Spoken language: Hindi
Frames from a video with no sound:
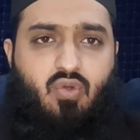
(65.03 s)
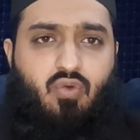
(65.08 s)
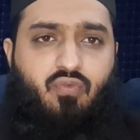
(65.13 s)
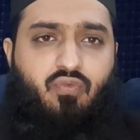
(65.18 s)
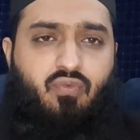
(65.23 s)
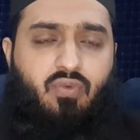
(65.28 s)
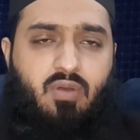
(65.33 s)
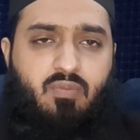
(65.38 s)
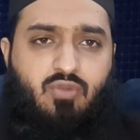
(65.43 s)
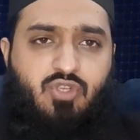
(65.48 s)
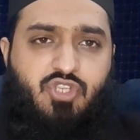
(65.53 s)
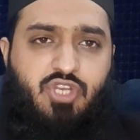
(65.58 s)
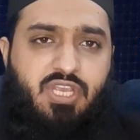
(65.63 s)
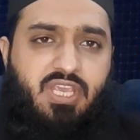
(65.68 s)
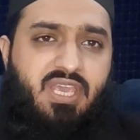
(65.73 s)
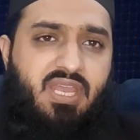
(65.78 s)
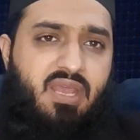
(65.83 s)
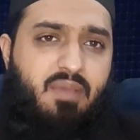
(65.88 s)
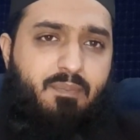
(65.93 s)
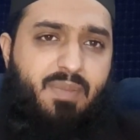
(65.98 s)
कुफ
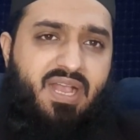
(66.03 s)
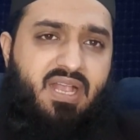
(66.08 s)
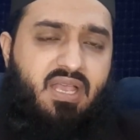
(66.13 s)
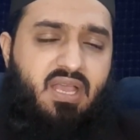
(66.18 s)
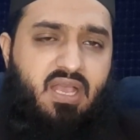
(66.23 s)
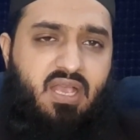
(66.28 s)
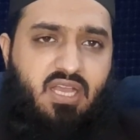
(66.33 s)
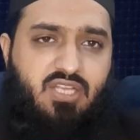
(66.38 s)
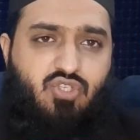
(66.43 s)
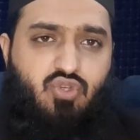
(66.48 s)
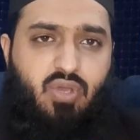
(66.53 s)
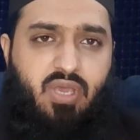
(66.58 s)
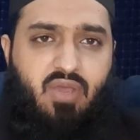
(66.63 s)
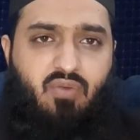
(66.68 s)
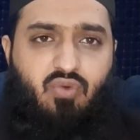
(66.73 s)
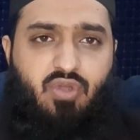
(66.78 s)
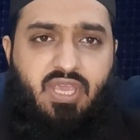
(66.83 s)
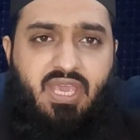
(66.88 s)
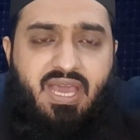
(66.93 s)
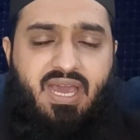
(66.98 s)
मशरकिन मक्का का जो है
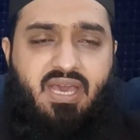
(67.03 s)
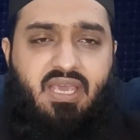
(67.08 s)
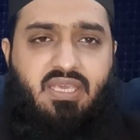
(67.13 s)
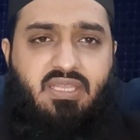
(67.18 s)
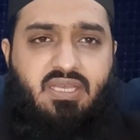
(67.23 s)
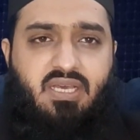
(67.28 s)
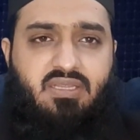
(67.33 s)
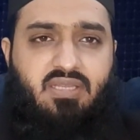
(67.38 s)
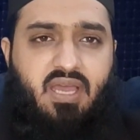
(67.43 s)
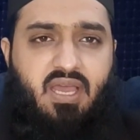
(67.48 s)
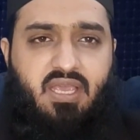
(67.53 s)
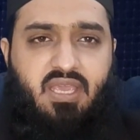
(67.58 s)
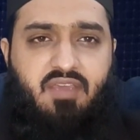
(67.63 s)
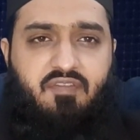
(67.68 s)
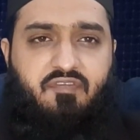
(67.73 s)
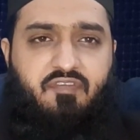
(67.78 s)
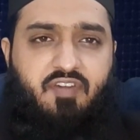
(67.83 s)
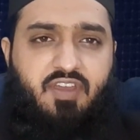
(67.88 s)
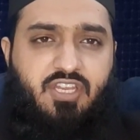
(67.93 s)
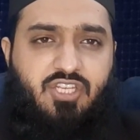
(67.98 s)
वो ये अकीदा था कि
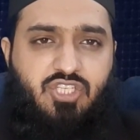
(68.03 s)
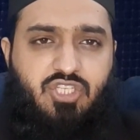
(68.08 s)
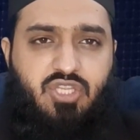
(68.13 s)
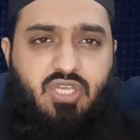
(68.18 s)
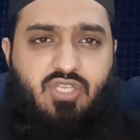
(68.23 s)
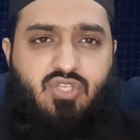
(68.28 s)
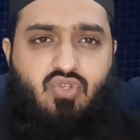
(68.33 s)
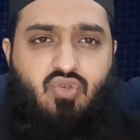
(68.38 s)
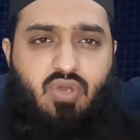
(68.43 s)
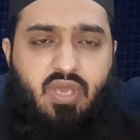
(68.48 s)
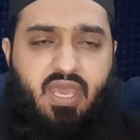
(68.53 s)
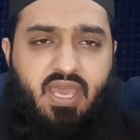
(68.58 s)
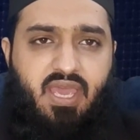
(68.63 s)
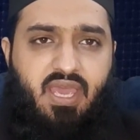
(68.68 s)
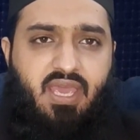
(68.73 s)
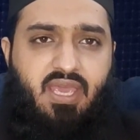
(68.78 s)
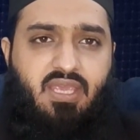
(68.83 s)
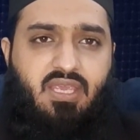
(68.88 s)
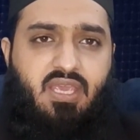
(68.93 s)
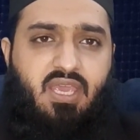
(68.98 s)
फ़रिश्ते जो
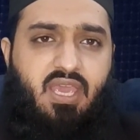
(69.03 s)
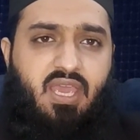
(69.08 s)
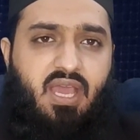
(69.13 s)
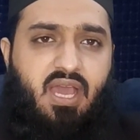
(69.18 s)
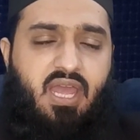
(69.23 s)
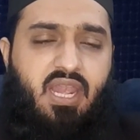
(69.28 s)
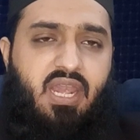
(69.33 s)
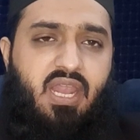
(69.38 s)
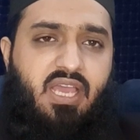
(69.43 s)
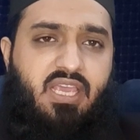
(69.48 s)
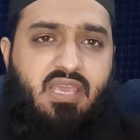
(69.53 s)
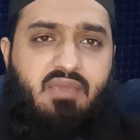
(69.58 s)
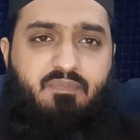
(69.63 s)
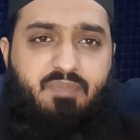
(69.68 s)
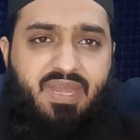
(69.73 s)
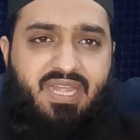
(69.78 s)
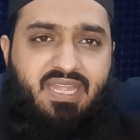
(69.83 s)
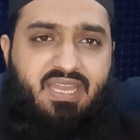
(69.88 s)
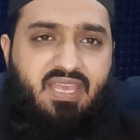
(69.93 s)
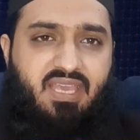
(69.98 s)
हैं ये अल्लाह की
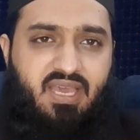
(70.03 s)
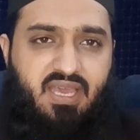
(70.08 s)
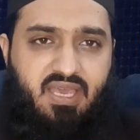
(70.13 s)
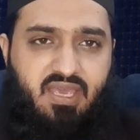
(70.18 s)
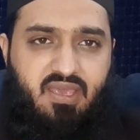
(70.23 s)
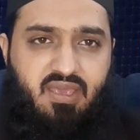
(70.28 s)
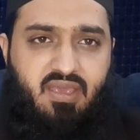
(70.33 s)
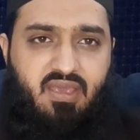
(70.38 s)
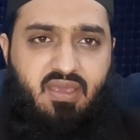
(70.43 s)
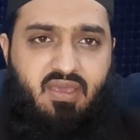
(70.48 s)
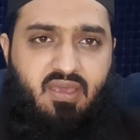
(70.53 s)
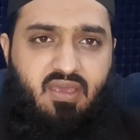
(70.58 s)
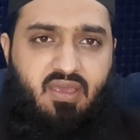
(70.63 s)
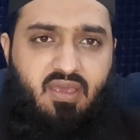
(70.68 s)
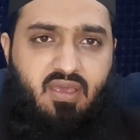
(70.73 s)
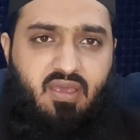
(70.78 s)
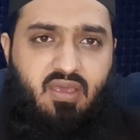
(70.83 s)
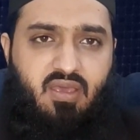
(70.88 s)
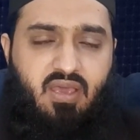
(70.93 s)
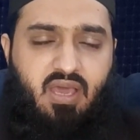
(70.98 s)
बेटियां हैं
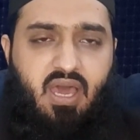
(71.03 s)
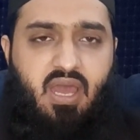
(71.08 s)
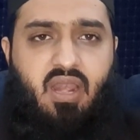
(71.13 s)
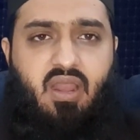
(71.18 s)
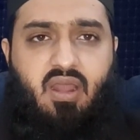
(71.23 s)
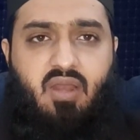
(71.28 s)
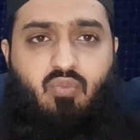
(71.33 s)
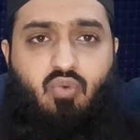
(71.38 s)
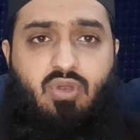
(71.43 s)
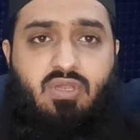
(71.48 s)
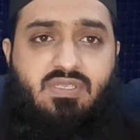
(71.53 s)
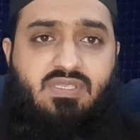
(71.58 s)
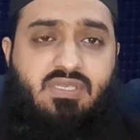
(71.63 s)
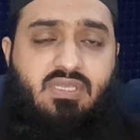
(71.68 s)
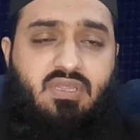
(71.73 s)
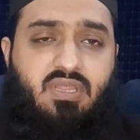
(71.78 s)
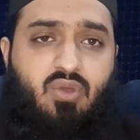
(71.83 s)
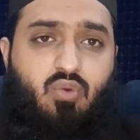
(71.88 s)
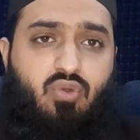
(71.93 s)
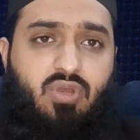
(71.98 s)
अल्लाह
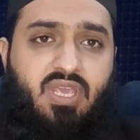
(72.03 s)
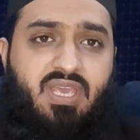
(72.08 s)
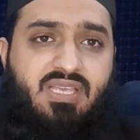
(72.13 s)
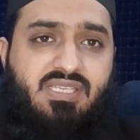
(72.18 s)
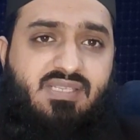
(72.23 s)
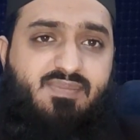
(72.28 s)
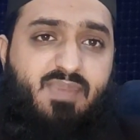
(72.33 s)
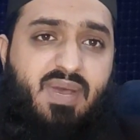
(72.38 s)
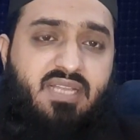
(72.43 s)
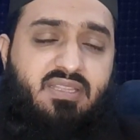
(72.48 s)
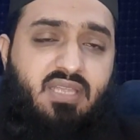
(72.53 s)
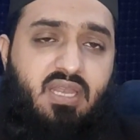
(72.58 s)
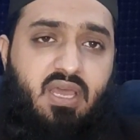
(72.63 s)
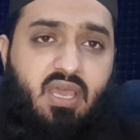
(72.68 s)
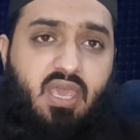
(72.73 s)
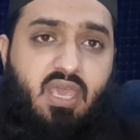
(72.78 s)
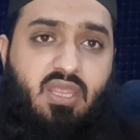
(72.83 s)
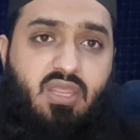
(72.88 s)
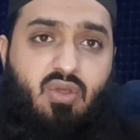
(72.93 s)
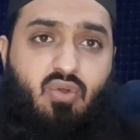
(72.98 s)
रबुल्ज़त ने उनके इस बातिल
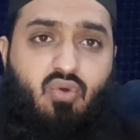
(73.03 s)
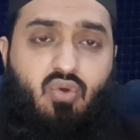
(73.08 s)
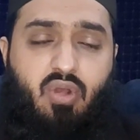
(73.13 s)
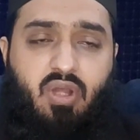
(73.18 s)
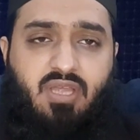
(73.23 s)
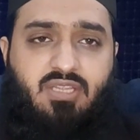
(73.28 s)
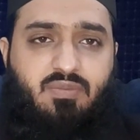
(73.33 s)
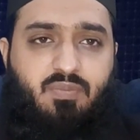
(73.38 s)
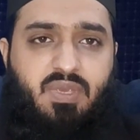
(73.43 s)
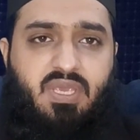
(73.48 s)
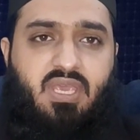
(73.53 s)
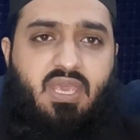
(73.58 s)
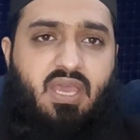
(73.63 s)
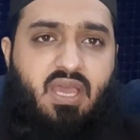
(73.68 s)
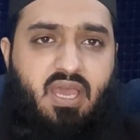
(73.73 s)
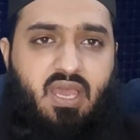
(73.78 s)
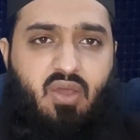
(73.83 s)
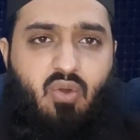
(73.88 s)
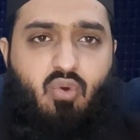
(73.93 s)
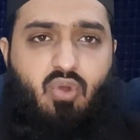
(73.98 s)
अकीदे को रद्द भी
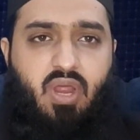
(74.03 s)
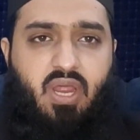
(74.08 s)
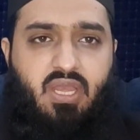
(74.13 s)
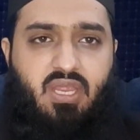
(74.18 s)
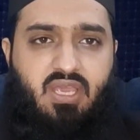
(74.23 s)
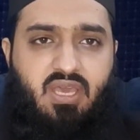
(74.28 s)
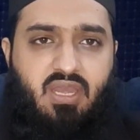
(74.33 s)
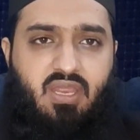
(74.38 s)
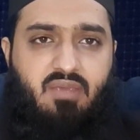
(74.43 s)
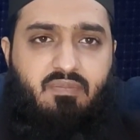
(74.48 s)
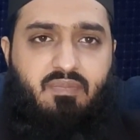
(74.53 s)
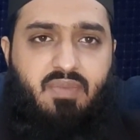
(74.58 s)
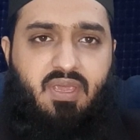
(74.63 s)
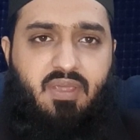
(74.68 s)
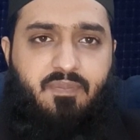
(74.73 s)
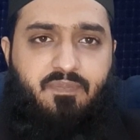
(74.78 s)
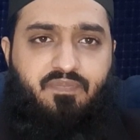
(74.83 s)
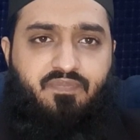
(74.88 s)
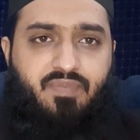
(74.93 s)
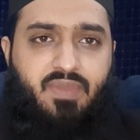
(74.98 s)
किया है कुरान करीम
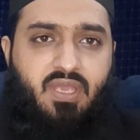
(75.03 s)
में